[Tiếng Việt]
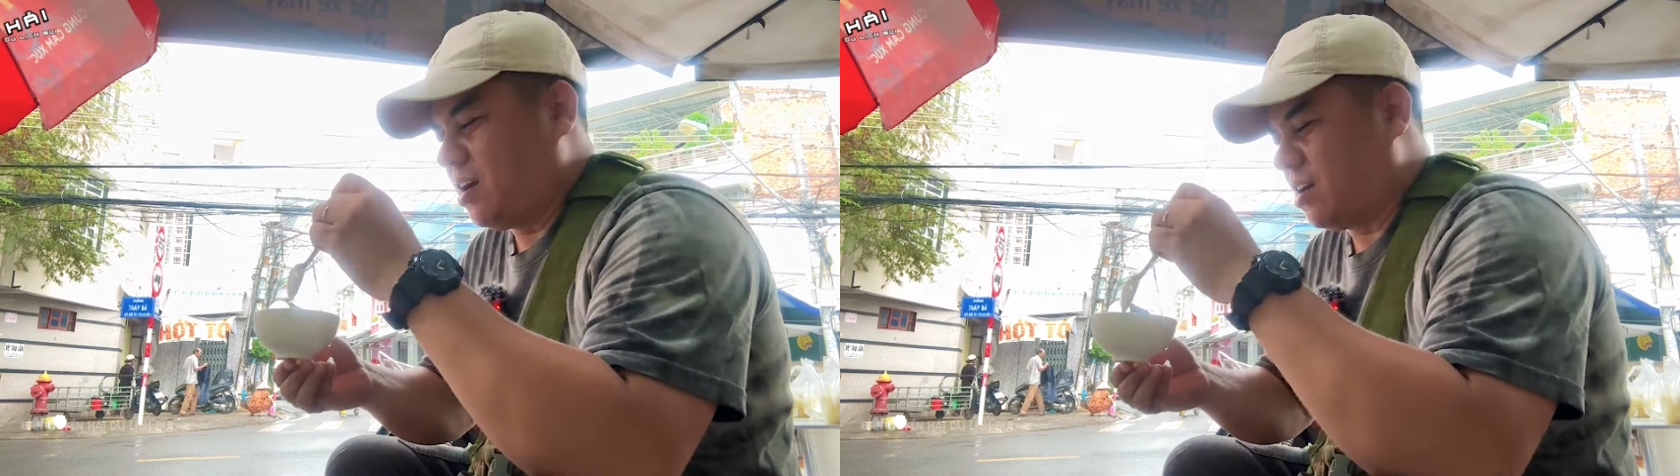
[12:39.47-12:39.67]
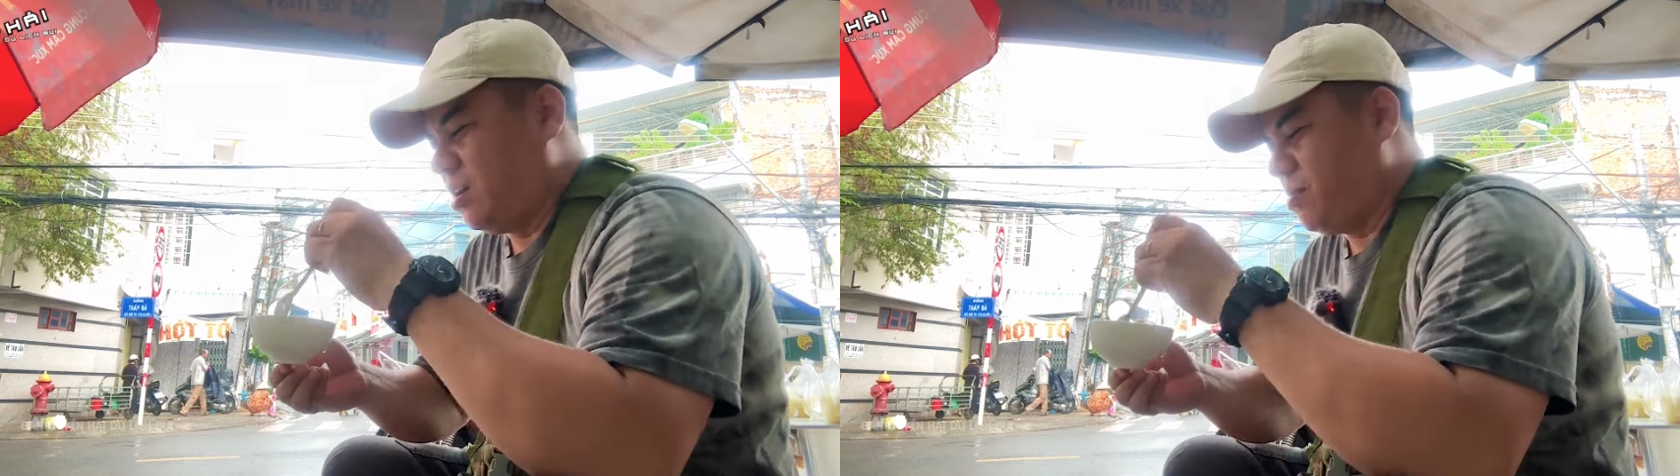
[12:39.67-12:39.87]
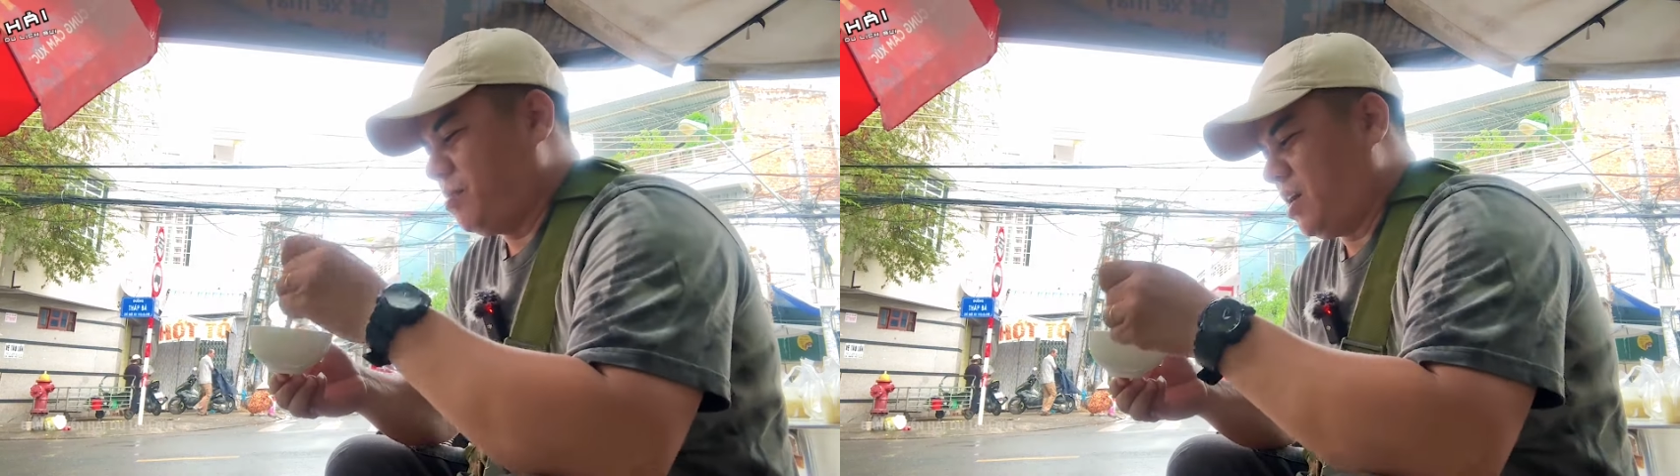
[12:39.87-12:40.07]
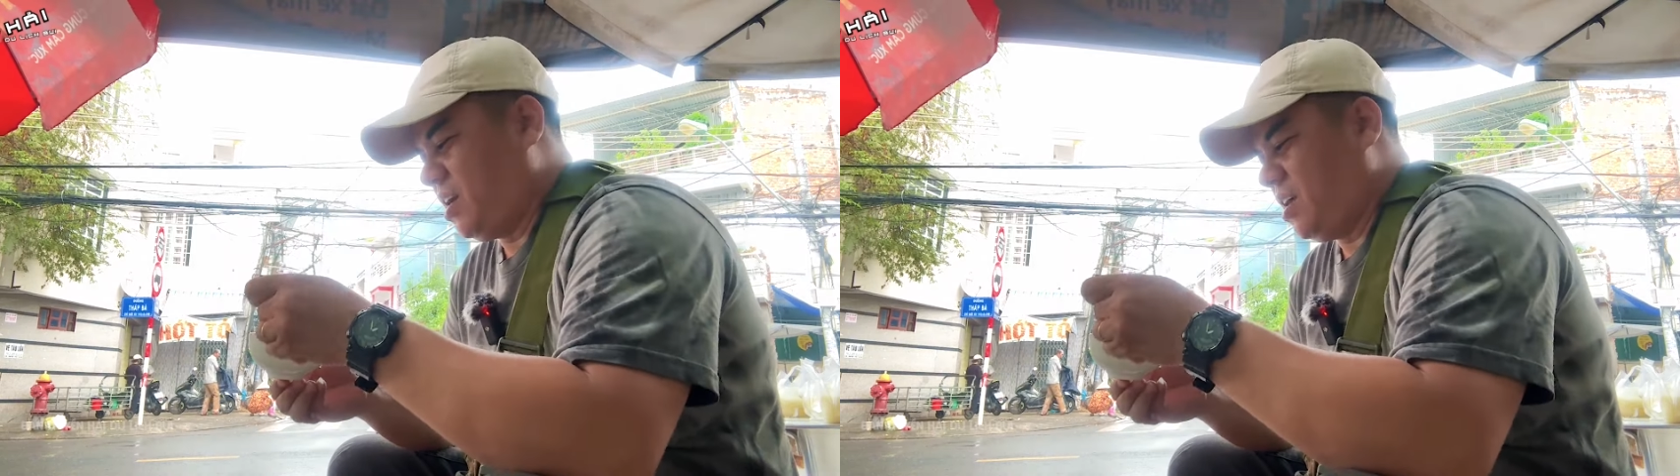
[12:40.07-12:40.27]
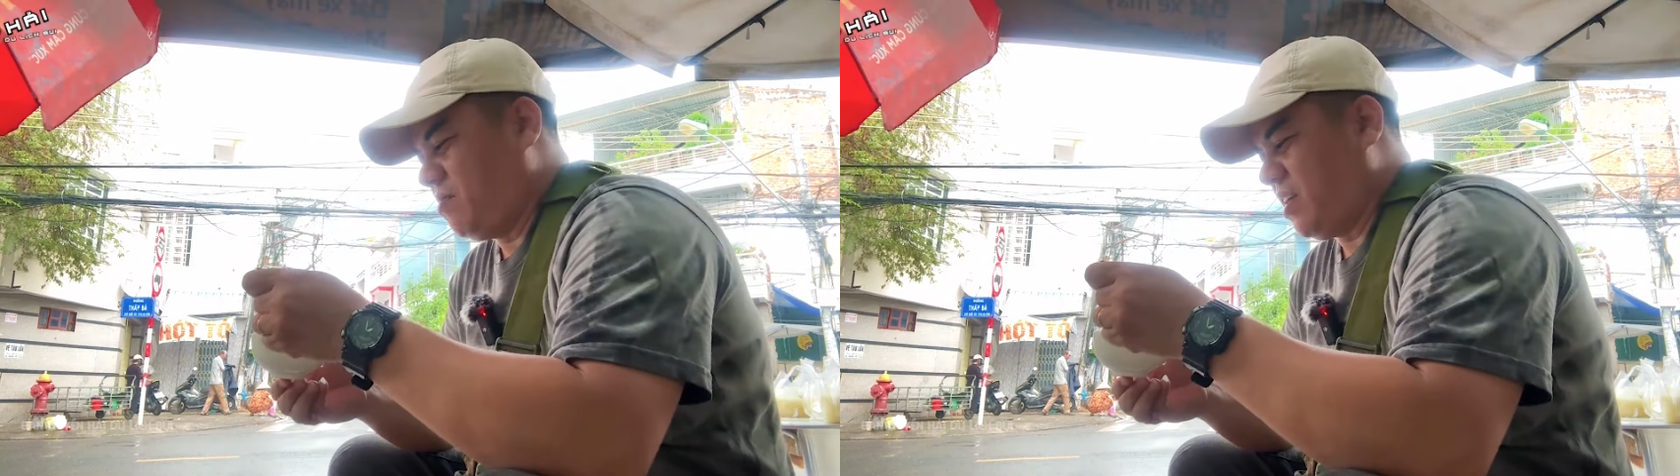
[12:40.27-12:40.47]
clip hôm
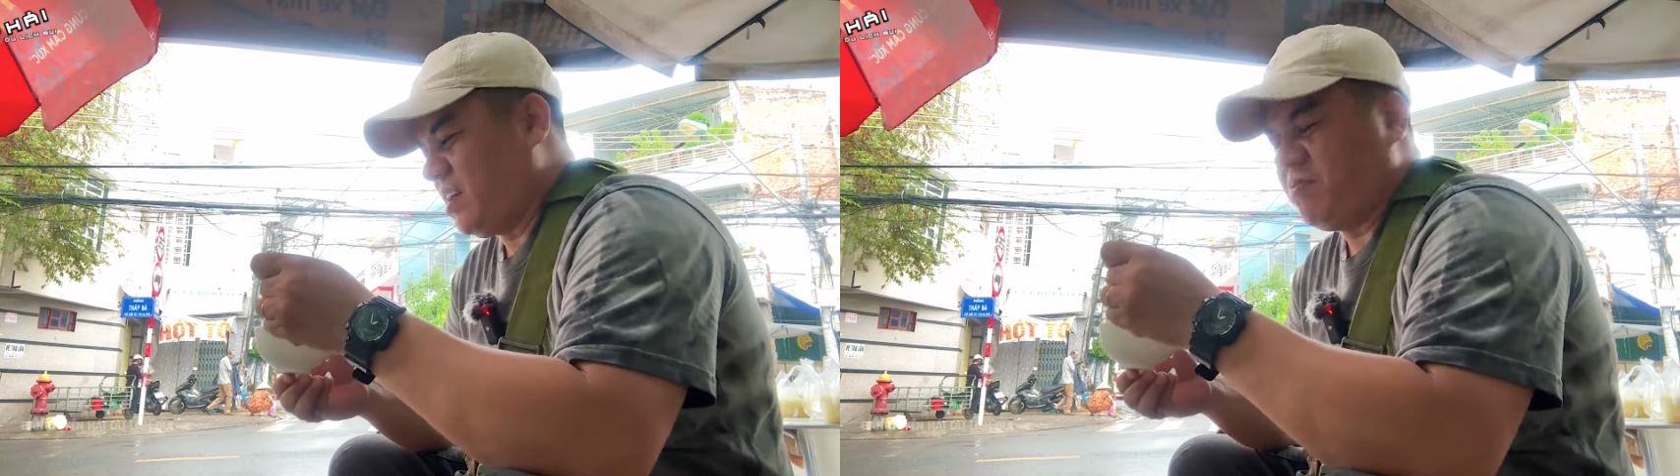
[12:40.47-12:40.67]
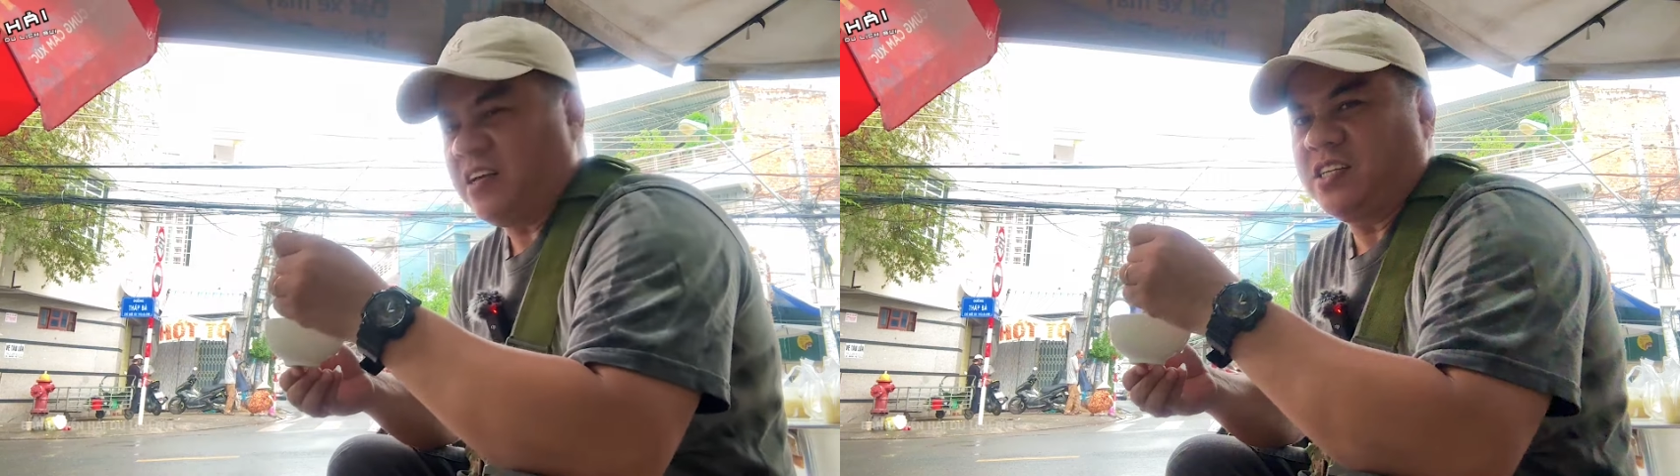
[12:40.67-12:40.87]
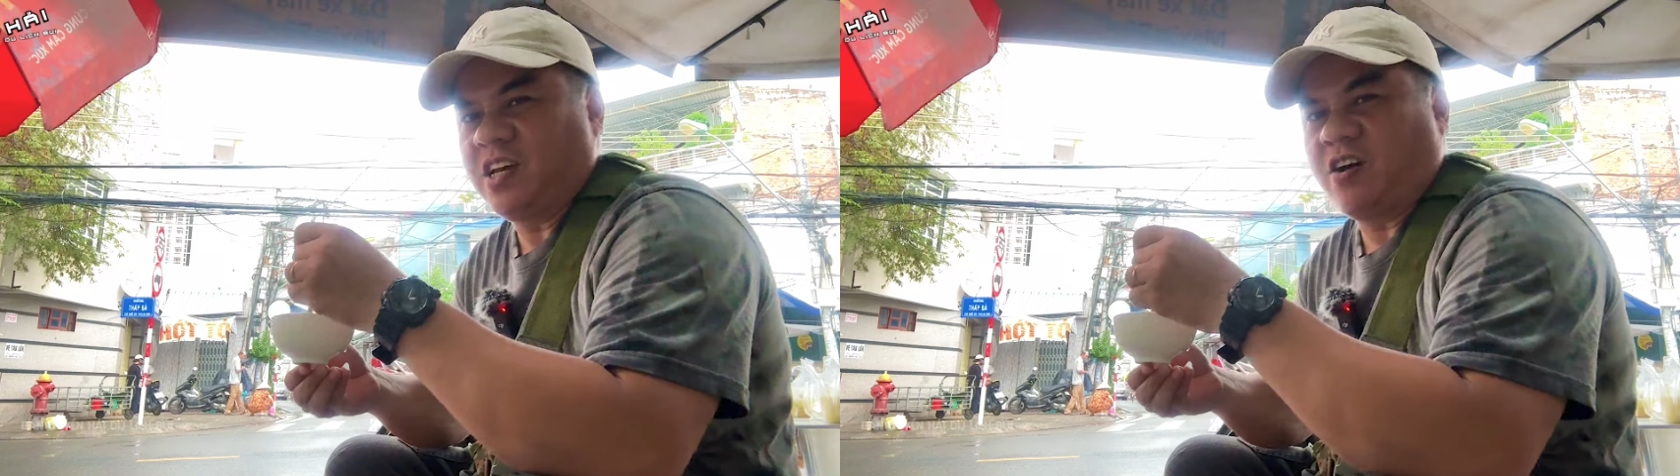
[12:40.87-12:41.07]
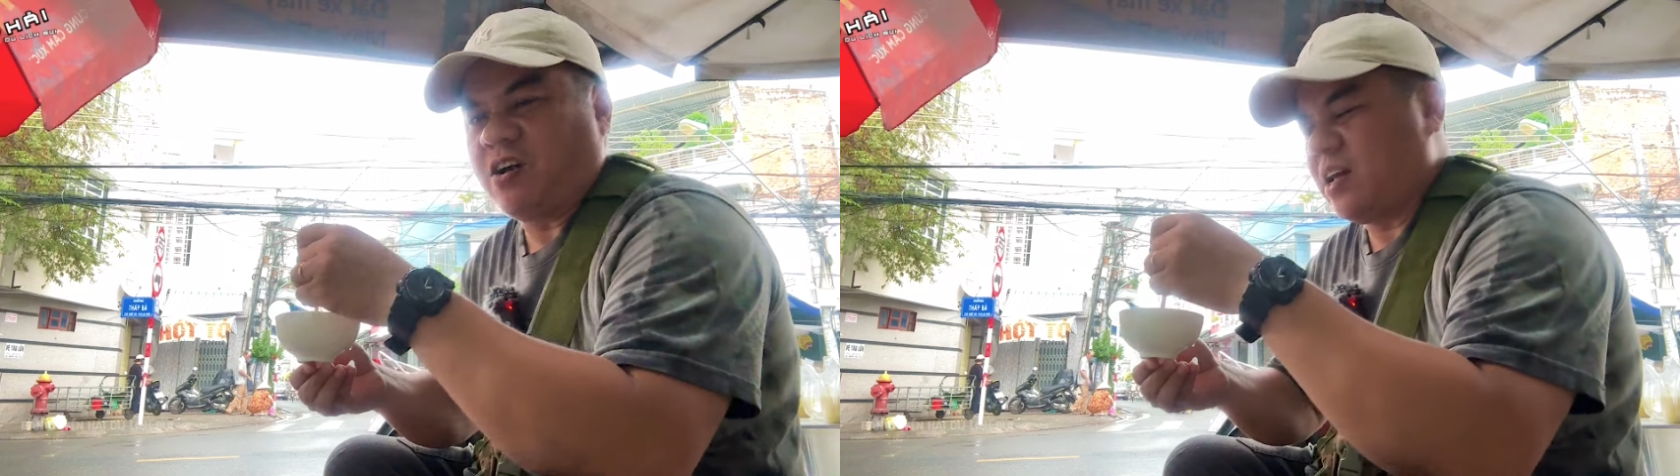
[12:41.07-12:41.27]
nay phải chắc phải trì hoãn